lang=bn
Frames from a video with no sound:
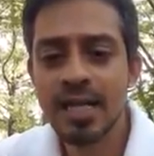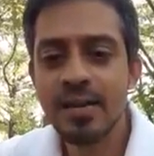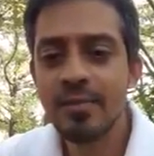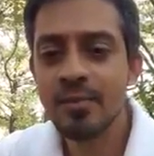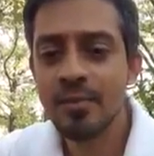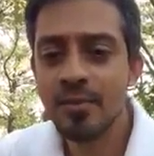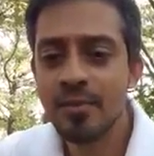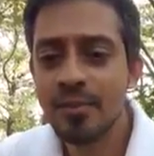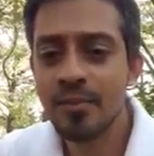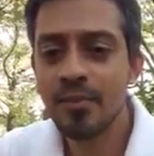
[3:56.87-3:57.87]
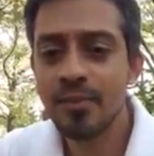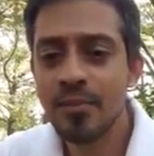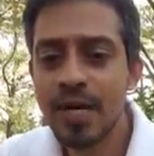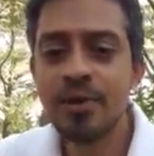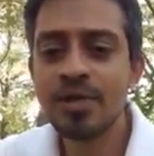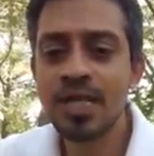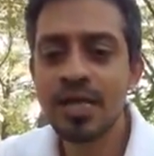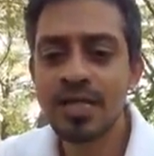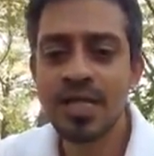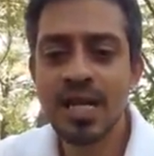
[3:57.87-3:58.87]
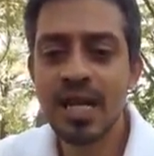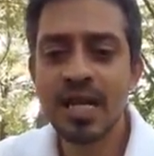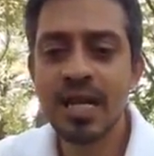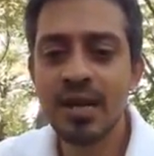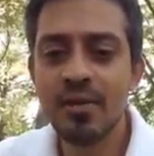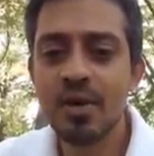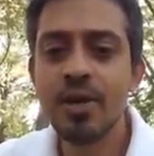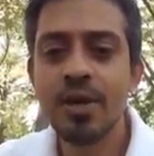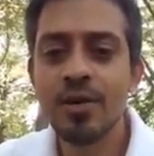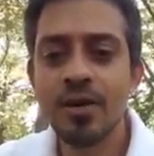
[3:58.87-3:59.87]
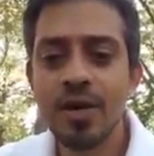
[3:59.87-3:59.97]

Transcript: যে নিউজ দেখছি সেখানে ওই ধরনের